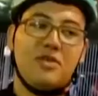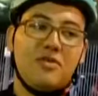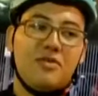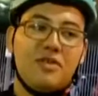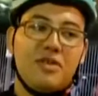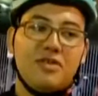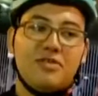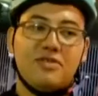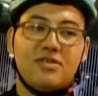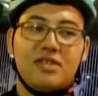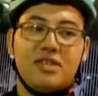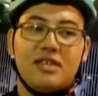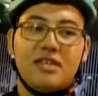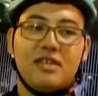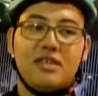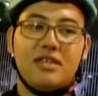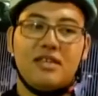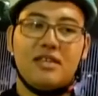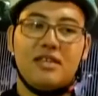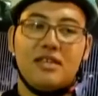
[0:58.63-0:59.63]
Eu vejo
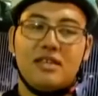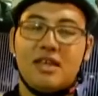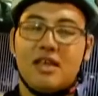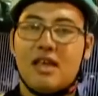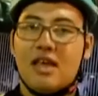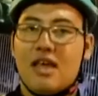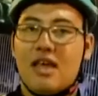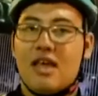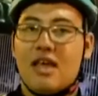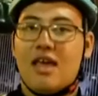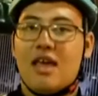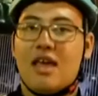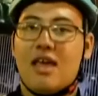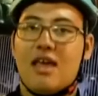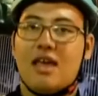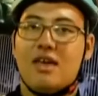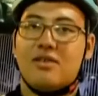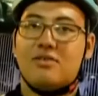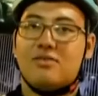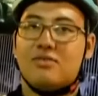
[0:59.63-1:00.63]
que
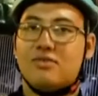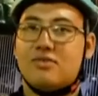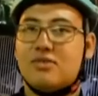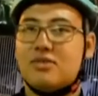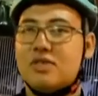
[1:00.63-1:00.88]
é,